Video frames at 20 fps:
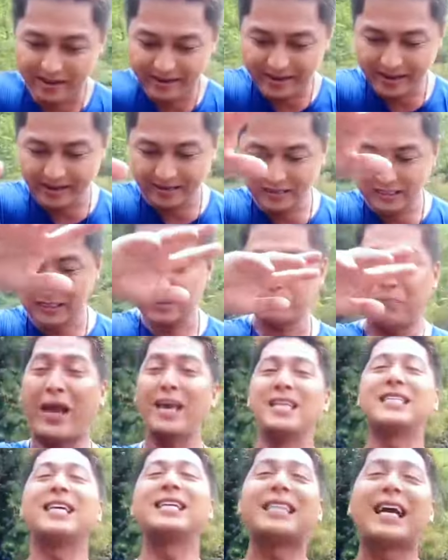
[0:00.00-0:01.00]
ng
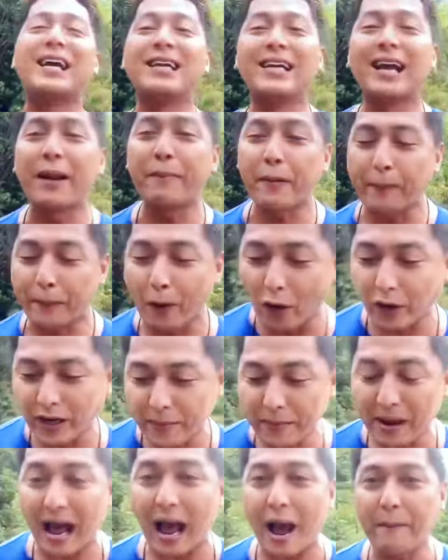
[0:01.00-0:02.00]
Spain. Sagtagulan pa po ako
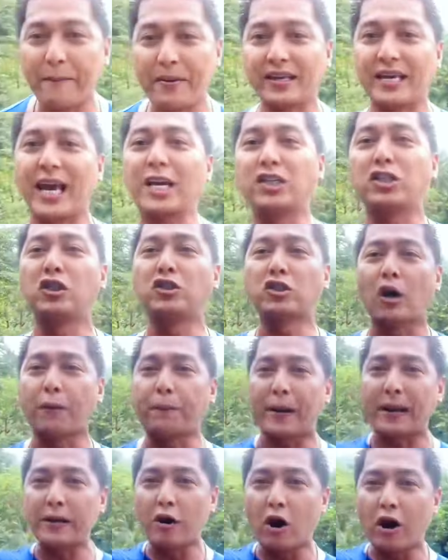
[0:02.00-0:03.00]
ng mga applications. So
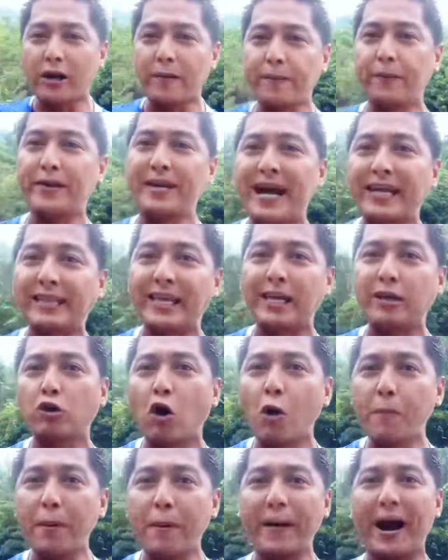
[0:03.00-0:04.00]
panoorin po natin
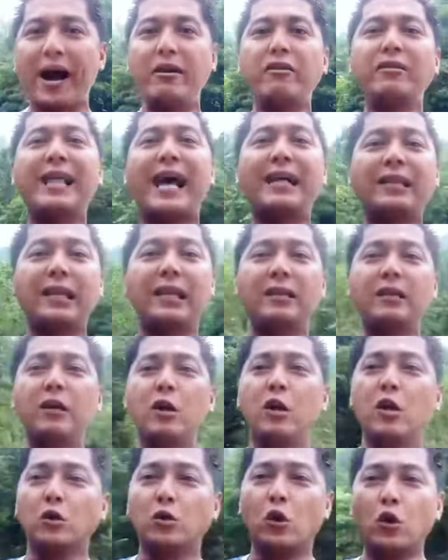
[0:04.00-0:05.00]
kung paano natin
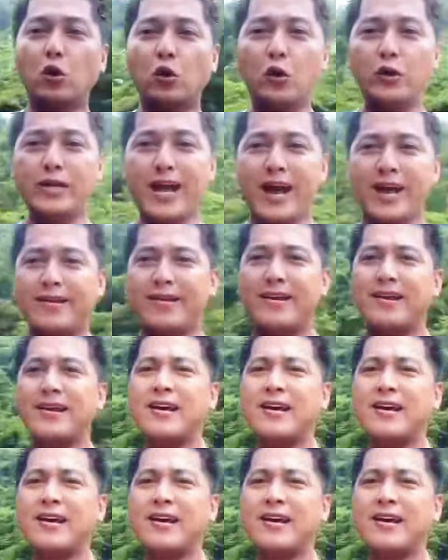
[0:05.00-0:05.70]
kukunan